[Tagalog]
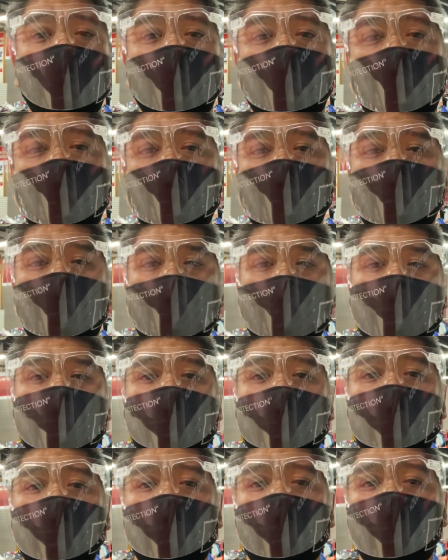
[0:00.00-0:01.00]
please press the
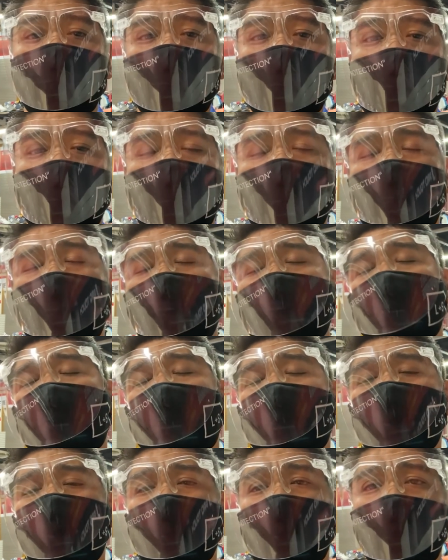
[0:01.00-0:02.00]
thumbs up button down
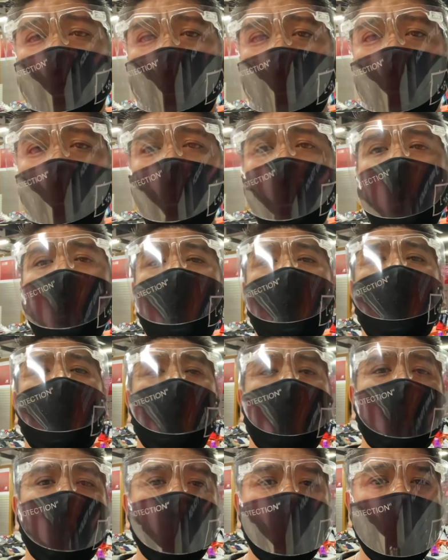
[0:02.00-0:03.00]
below And
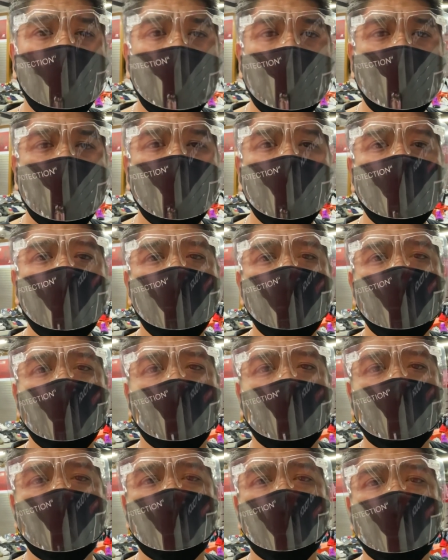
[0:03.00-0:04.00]
if you haven't
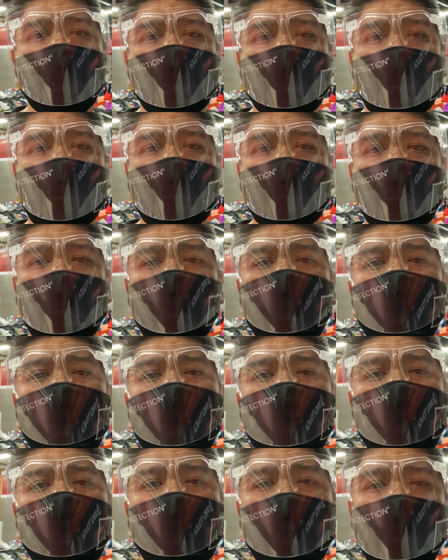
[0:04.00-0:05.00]
subscribed to our channel, please
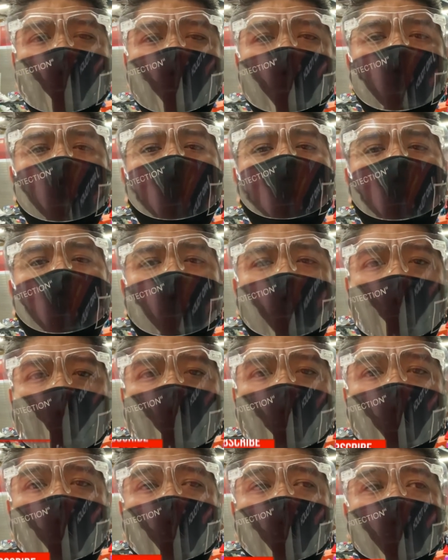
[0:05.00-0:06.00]
press the subscribe
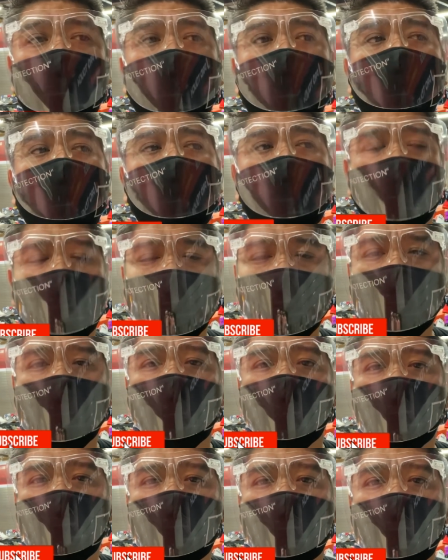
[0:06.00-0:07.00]
button and click the
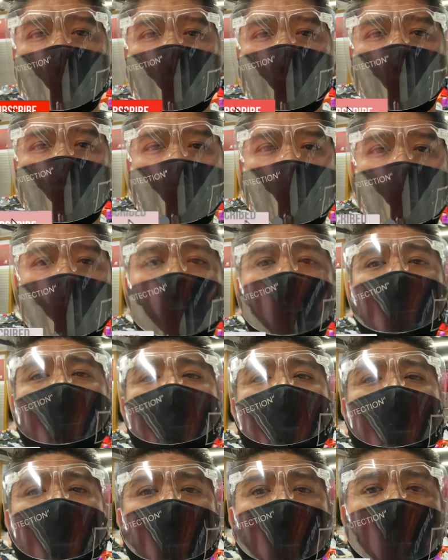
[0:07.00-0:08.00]
notification bell.
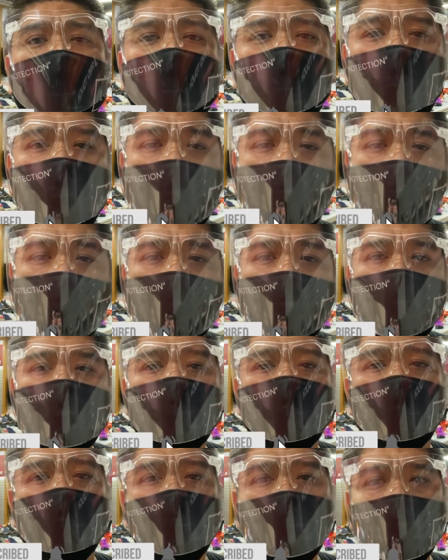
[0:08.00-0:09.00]
Follow us on
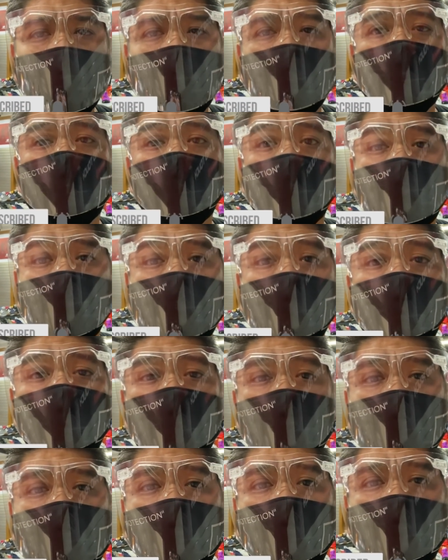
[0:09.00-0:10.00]
all our social
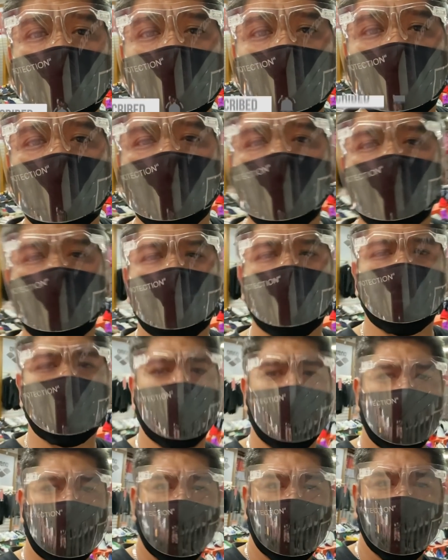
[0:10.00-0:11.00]
media accounts.
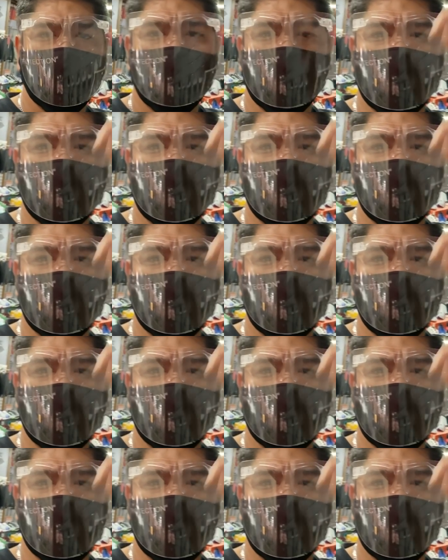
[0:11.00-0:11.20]
Until next